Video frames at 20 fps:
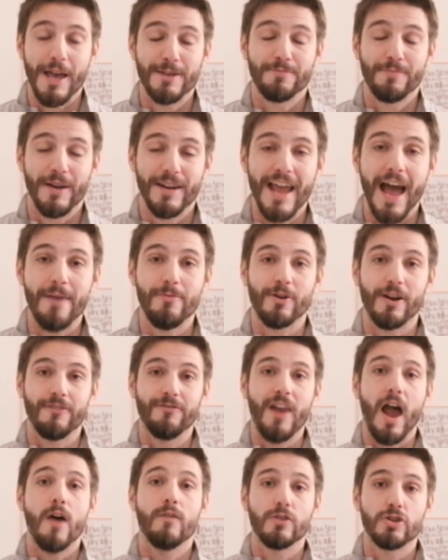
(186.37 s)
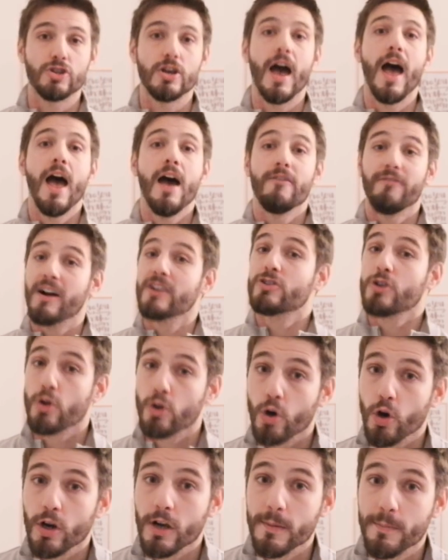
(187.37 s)
e speriamo che Vlaovic faccia
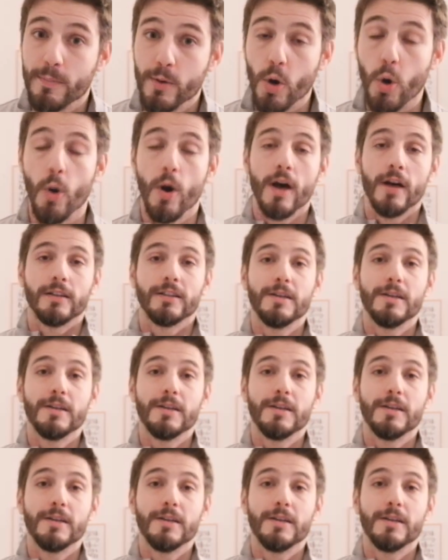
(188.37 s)
un gol in più